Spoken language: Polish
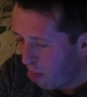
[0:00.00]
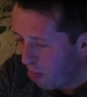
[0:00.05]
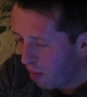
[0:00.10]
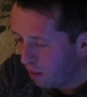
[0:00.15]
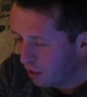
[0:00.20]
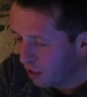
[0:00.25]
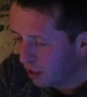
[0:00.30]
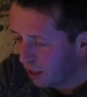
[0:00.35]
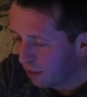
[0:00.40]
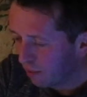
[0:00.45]

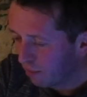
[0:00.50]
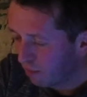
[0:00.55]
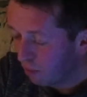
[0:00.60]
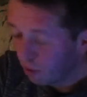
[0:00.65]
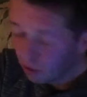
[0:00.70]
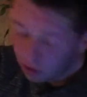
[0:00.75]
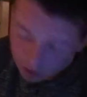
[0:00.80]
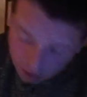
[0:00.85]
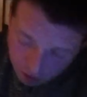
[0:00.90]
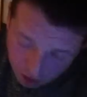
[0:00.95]
że,
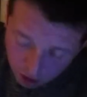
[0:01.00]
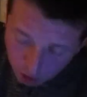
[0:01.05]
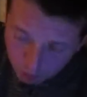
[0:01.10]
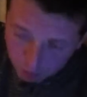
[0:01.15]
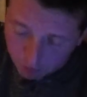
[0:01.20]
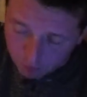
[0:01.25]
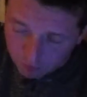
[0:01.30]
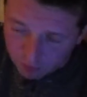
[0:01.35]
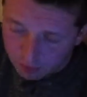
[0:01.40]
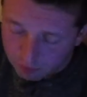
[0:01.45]
znaczy nie, no
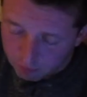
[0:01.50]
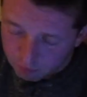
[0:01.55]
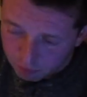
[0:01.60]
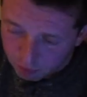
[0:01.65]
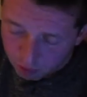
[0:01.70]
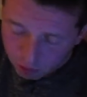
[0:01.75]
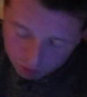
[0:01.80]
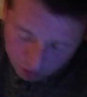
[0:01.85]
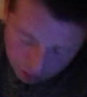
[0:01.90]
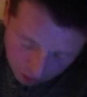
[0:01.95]
powiem,
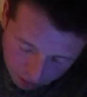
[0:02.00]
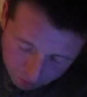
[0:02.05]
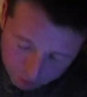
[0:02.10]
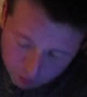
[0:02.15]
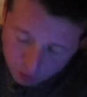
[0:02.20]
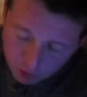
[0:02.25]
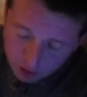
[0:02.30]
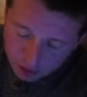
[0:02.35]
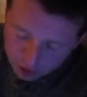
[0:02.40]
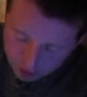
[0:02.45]
bo, no ale w
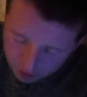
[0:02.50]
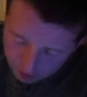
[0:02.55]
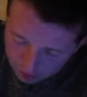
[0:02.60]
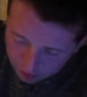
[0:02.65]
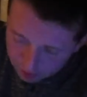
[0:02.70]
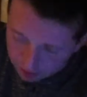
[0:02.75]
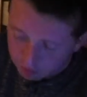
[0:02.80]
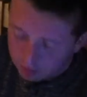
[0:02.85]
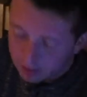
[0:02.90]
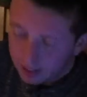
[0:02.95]
kontekście
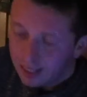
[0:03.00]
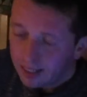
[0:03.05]
takim,